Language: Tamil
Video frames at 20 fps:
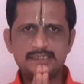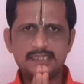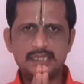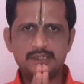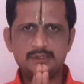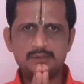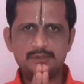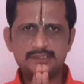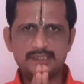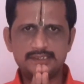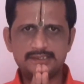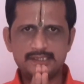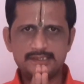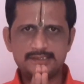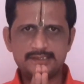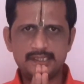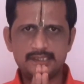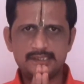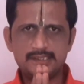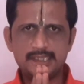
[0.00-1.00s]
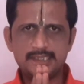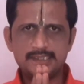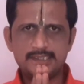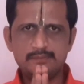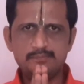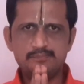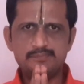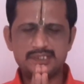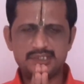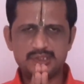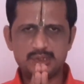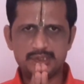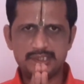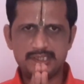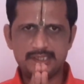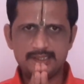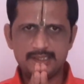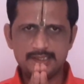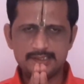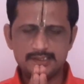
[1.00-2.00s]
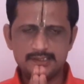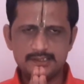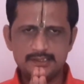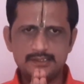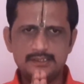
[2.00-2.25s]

தன்னோ சந்திரசேகரேந்திர பிரச்சோதயார்